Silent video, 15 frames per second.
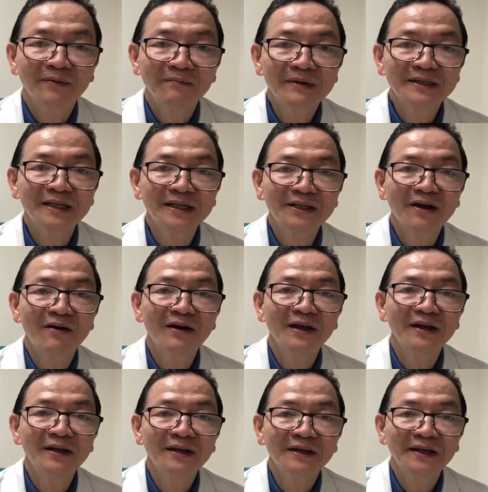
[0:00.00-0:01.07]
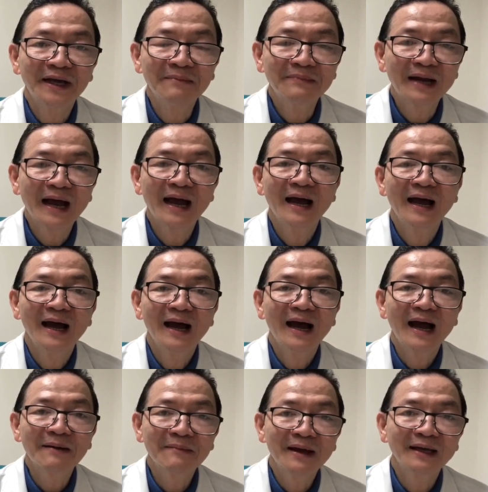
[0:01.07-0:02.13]
bác sĩ cho đi kiểm tra
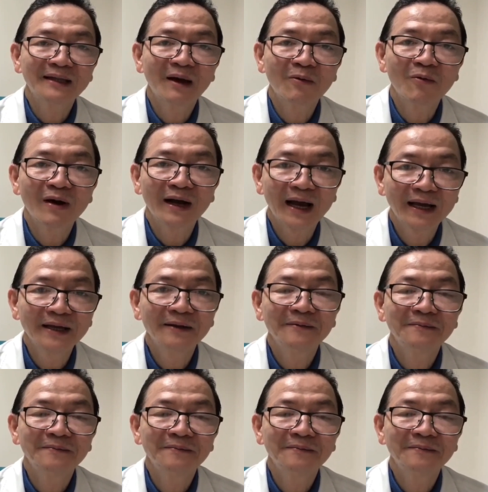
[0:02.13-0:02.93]
HB thông qua cấy.